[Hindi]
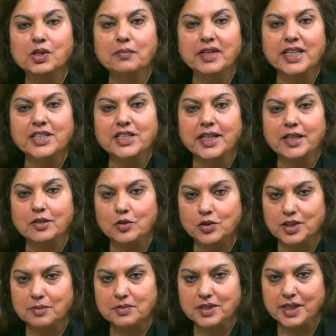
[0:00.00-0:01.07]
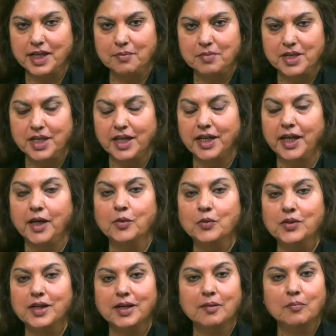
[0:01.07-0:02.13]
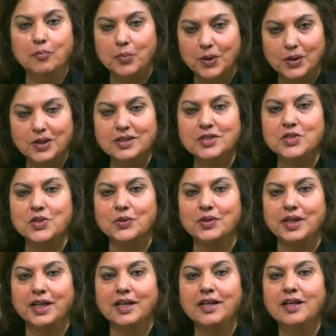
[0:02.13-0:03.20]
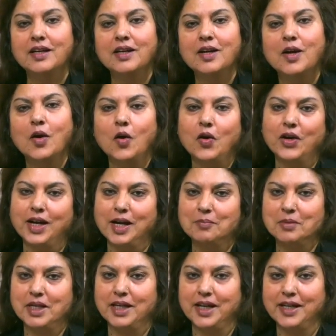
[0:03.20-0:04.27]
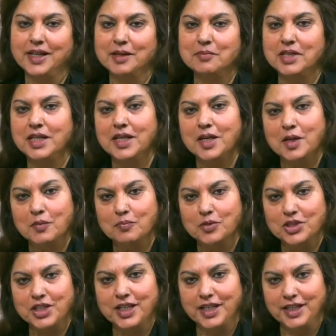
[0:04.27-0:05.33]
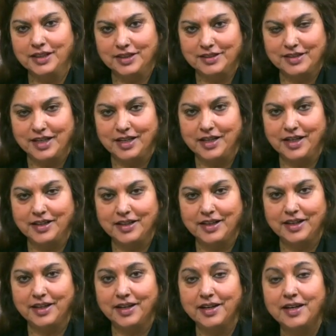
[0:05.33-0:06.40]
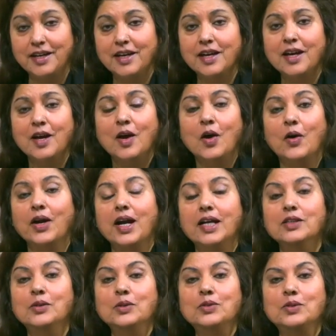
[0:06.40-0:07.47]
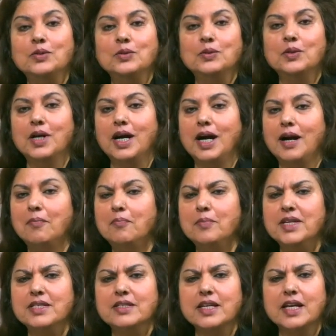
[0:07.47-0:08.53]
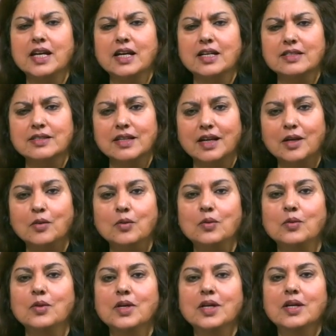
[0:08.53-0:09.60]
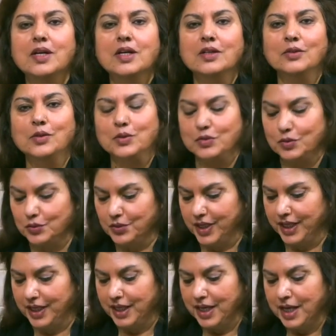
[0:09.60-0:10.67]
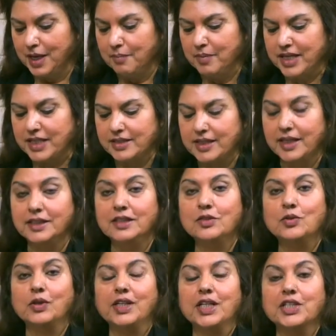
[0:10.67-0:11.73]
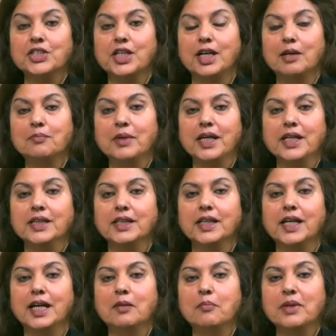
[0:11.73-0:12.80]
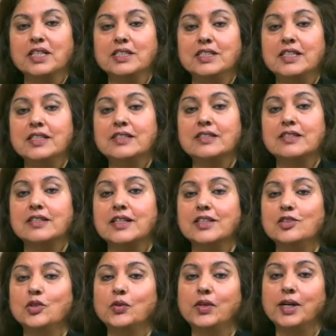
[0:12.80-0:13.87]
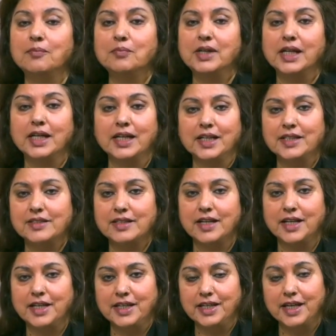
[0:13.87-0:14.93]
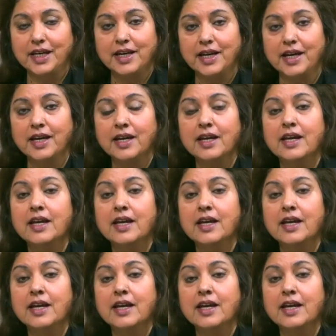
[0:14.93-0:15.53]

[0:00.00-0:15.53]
ने मेरे चैनल को सब्सक्राइब किया है उनका बहुत शुक्रिया और आपकी राय का भी मुझे इंतज़ार रहता है और हाँ दोस्तों आप में से हज़ारों दोस्तों ने मेरी साथी सुरैया शहाब के इंतकाल पर जिस रंजो गम का इजहार किया है